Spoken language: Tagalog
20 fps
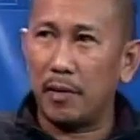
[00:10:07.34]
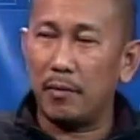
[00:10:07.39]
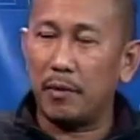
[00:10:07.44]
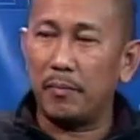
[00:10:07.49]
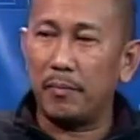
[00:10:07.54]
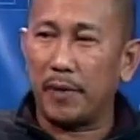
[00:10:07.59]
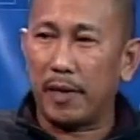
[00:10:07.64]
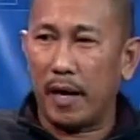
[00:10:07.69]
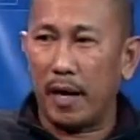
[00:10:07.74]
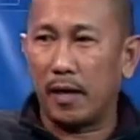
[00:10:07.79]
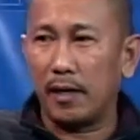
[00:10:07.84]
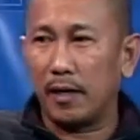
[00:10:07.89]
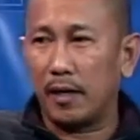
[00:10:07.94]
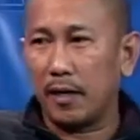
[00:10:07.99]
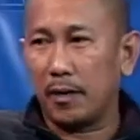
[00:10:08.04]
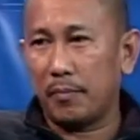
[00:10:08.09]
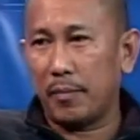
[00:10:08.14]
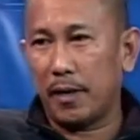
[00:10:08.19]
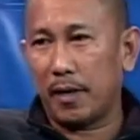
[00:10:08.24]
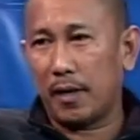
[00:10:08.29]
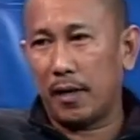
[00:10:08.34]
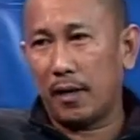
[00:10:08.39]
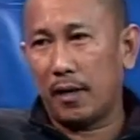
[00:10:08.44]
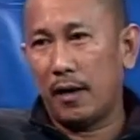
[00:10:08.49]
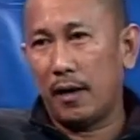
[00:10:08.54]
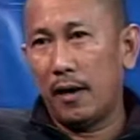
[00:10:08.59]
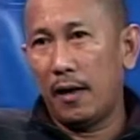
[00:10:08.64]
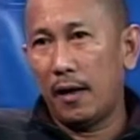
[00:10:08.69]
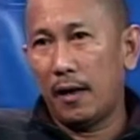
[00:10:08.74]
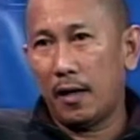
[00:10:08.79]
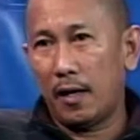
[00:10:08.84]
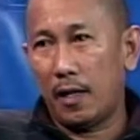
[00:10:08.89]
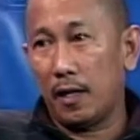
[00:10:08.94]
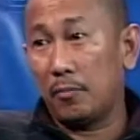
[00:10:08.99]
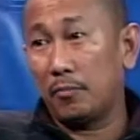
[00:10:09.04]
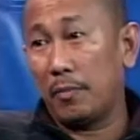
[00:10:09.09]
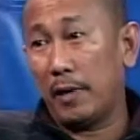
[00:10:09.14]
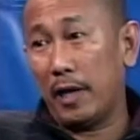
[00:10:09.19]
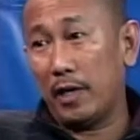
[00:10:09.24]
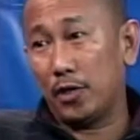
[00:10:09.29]
naman paraan eh, na para Oo. i
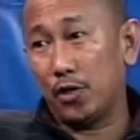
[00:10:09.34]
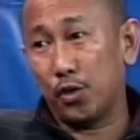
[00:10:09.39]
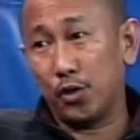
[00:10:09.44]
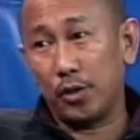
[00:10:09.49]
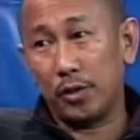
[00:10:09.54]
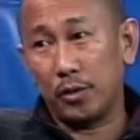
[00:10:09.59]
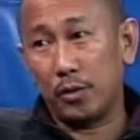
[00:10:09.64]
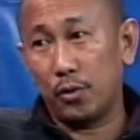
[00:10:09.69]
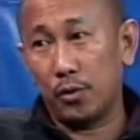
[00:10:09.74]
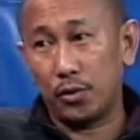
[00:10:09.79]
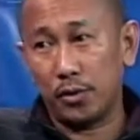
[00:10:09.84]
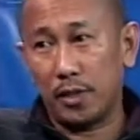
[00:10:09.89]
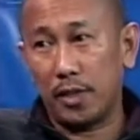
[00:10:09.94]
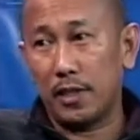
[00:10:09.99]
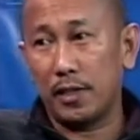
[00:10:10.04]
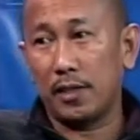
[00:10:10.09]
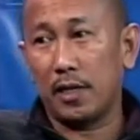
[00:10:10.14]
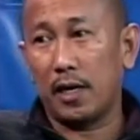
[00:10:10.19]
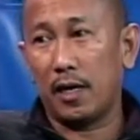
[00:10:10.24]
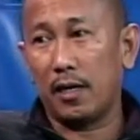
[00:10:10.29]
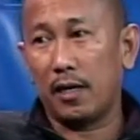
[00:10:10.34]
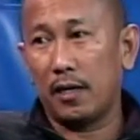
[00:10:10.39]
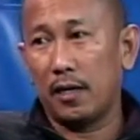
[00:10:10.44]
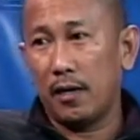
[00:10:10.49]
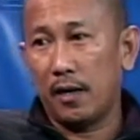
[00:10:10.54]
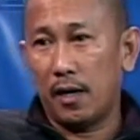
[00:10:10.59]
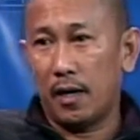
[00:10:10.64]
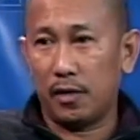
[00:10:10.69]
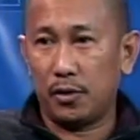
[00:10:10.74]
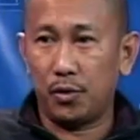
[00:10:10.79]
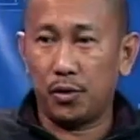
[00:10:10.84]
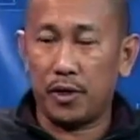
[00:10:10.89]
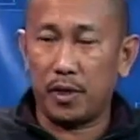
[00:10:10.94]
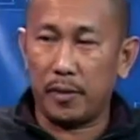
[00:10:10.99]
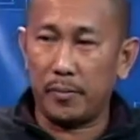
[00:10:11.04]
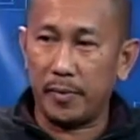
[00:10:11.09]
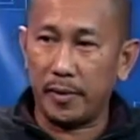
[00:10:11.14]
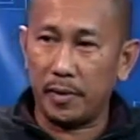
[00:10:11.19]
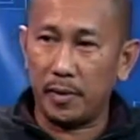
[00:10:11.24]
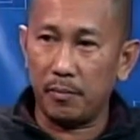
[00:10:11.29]
in yung hustisya. Oo. At yung
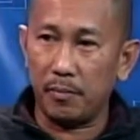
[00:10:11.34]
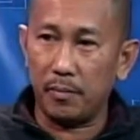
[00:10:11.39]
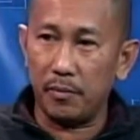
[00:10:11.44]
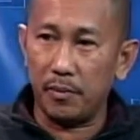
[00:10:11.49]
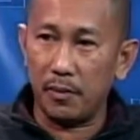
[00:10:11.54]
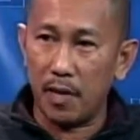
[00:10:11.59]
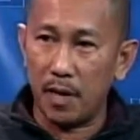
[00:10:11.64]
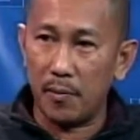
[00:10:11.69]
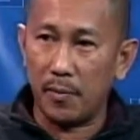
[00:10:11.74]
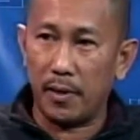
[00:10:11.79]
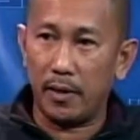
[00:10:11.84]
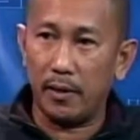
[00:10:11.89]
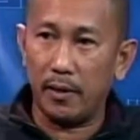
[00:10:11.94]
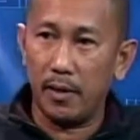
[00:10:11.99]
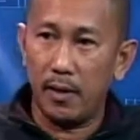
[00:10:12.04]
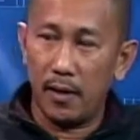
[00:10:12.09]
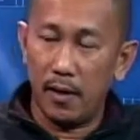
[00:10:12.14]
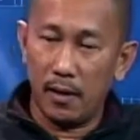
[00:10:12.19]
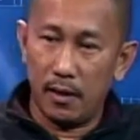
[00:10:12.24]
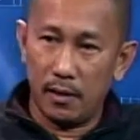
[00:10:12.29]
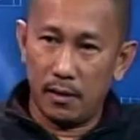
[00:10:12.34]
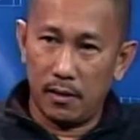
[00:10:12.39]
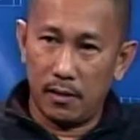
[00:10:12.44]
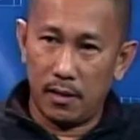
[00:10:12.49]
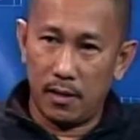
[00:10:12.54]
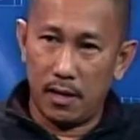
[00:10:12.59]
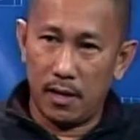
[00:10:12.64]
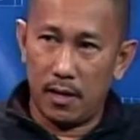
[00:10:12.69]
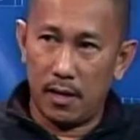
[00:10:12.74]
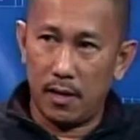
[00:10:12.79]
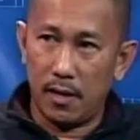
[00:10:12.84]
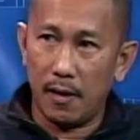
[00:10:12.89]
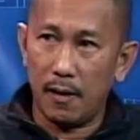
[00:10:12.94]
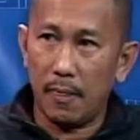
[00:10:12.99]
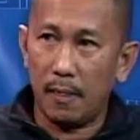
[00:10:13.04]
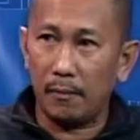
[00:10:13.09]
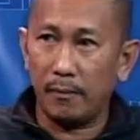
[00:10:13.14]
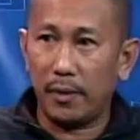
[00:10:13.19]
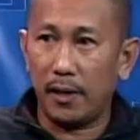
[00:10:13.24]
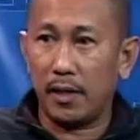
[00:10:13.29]
karapatan po namin na
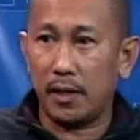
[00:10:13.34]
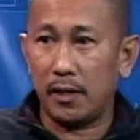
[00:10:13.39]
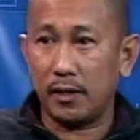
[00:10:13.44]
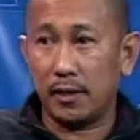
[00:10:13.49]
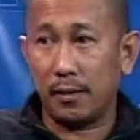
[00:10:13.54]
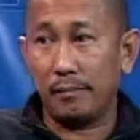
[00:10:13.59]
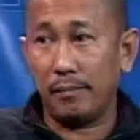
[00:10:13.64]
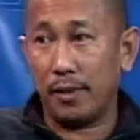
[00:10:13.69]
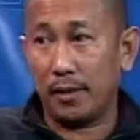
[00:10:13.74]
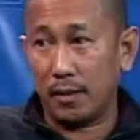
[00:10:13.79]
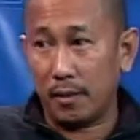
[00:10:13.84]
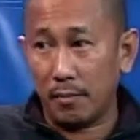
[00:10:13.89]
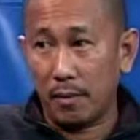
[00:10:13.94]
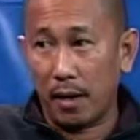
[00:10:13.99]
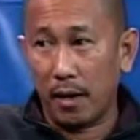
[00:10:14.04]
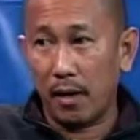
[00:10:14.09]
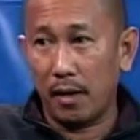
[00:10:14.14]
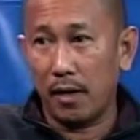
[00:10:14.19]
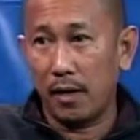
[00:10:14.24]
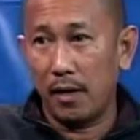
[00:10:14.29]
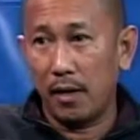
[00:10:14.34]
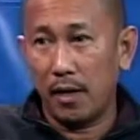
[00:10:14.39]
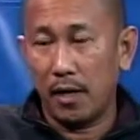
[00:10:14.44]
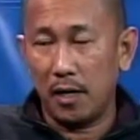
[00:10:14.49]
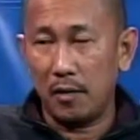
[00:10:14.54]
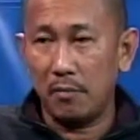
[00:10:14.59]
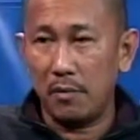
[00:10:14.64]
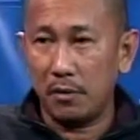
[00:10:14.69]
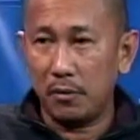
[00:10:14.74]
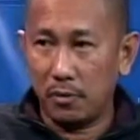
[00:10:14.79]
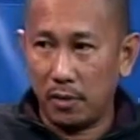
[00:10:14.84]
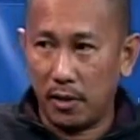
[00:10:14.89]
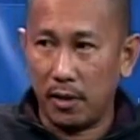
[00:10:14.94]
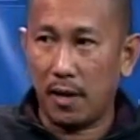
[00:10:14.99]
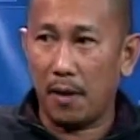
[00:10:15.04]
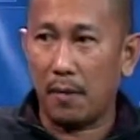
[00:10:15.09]
bilang isang biktima ay makuha